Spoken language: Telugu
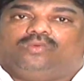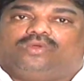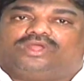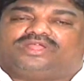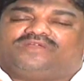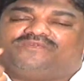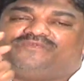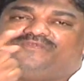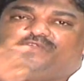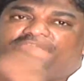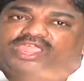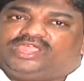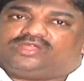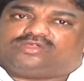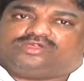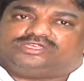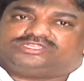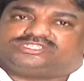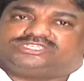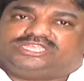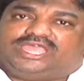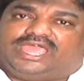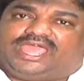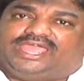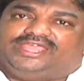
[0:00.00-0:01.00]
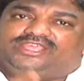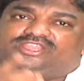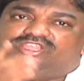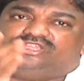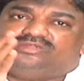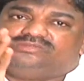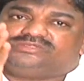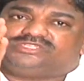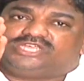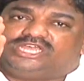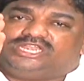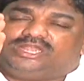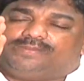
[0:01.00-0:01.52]
ఒక ఫేక్ వస్తే ఐదు
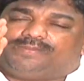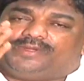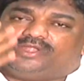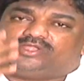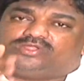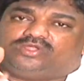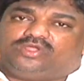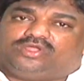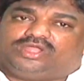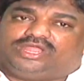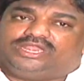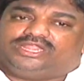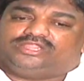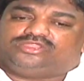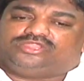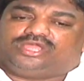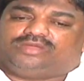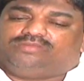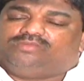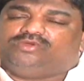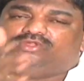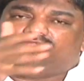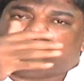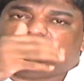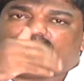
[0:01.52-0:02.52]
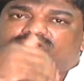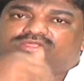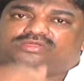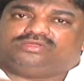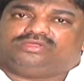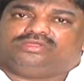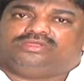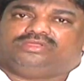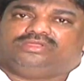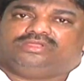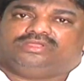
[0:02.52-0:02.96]
నిమిషాల్లో పట్టుకోగల దమ్ము ఉన్నాడు